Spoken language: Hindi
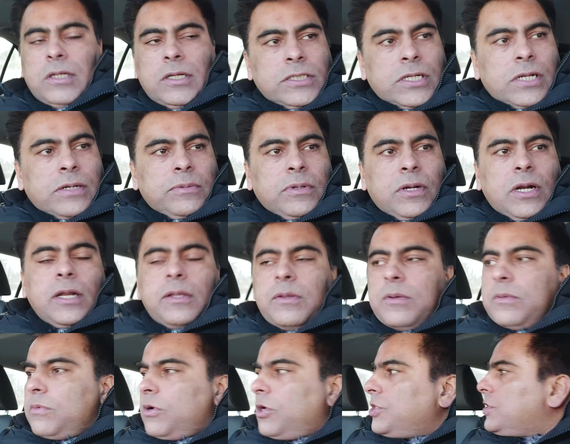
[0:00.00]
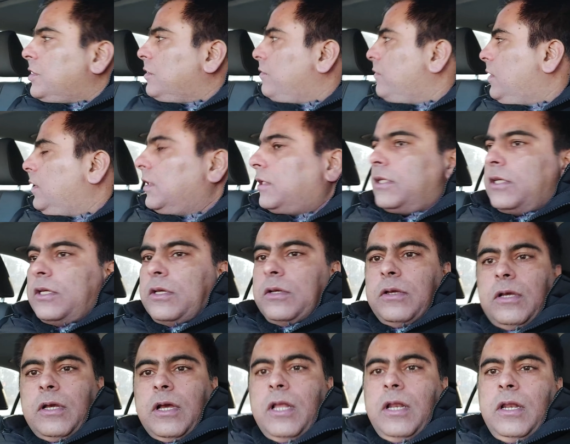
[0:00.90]
लेकिन आप गाड़ी भी वॉश करवानी थी कि
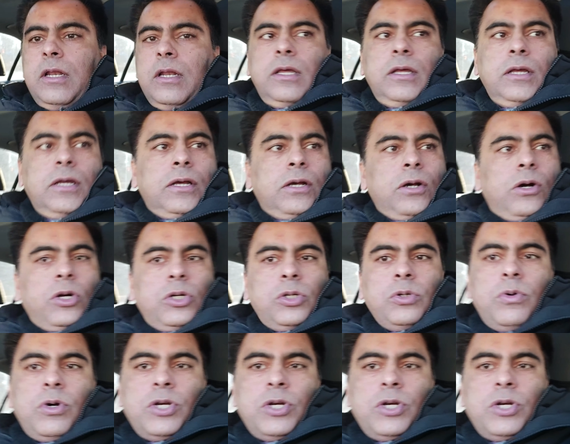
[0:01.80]
कल ऑटो